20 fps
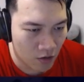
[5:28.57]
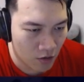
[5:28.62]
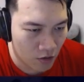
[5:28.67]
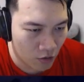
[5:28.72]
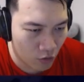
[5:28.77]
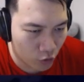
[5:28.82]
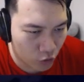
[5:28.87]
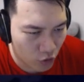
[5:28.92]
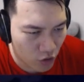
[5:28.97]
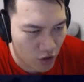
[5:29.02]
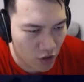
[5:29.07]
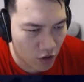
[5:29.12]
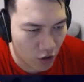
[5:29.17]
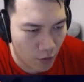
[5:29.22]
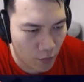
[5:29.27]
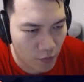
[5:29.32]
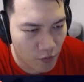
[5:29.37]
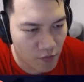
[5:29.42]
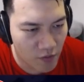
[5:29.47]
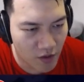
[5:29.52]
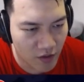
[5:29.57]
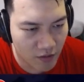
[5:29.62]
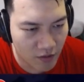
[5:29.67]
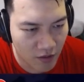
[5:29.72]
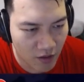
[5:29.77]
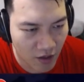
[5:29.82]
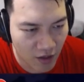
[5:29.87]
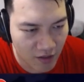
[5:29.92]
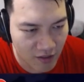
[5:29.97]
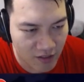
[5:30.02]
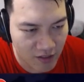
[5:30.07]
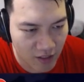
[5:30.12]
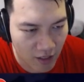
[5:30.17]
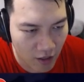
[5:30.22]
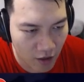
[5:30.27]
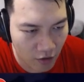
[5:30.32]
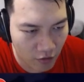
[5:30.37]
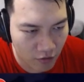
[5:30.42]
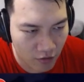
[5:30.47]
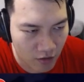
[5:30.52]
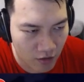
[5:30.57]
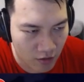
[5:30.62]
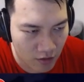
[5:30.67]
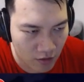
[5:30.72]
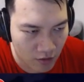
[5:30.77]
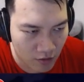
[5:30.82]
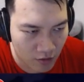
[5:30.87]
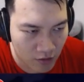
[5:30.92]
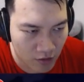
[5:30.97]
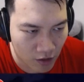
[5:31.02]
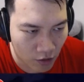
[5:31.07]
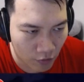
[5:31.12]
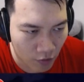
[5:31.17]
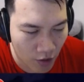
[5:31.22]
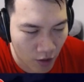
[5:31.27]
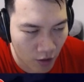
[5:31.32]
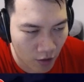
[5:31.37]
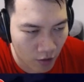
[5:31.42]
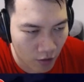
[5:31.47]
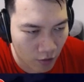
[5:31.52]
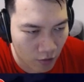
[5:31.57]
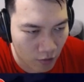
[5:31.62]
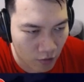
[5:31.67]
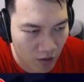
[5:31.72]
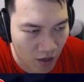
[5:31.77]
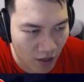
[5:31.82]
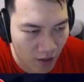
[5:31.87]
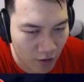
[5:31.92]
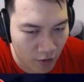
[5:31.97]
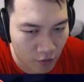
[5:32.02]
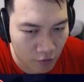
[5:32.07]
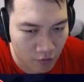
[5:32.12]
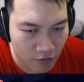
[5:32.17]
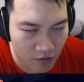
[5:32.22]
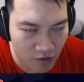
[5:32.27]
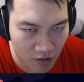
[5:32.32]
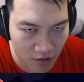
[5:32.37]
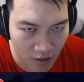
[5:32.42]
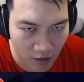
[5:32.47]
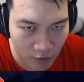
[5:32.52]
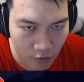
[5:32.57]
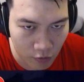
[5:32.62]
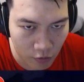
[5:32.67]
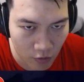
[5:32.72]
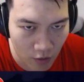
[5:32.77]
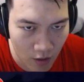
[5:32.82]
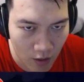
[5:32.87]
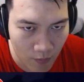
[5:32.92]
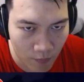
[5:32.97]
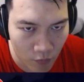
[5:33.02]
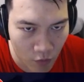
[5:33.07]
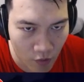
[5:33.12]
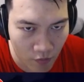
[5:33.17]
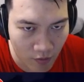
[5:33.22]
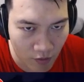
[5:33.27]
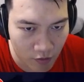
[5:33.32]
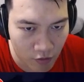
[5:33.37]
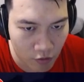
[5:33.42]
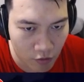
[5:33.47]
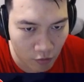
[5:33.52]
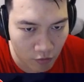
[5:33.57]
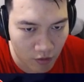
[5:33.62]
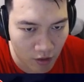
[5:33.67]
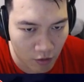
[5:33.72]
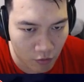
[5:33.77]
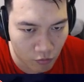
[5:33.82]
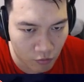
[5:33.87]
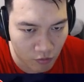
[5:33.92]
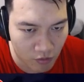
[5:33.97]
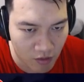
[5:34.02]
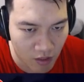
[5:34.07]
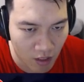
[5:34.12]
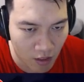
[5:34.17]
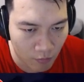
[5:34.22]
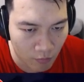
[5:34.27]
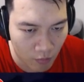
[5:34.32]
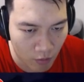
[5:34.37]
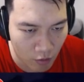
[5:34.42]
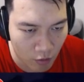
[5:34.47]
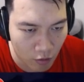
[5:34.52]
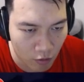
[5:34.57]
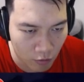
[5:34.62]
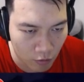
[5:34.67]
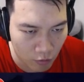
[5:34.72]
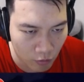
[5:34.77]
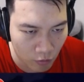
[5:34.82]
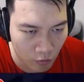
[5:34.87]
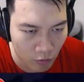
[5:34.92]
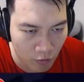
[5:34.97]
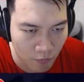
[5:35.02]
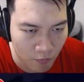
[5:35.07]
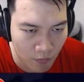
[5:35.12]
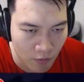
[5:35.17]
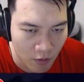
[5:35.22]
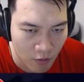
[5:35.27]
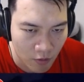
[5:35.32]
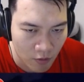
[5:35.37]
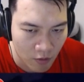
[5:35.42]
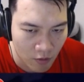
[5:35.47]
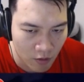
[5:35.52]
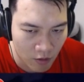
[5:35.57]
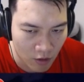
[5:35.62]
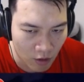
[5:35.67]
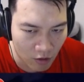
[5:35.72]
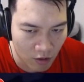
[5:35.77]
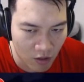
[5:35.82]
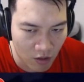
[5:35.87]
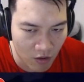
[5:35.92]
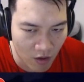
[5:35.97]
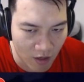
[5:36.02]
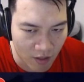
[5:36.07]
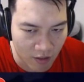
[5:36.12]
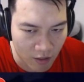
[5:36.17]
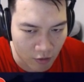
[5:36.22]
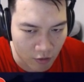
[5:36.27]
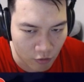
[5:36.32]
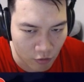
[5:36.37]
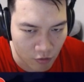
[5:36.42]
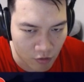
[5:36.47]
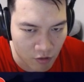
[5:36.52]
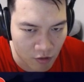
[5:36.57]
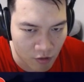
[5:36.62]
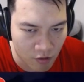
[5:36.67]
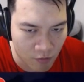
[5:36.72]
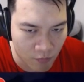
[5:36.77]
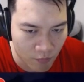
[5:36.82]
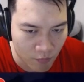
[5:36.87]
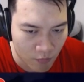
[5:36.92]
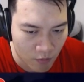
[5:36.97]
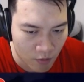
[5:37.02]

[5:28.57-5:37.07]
我觉得有一部分很想要你找到卡雷狗斯的感觉啦，因为法师手下说实在也没有很多。然后另外一点就是，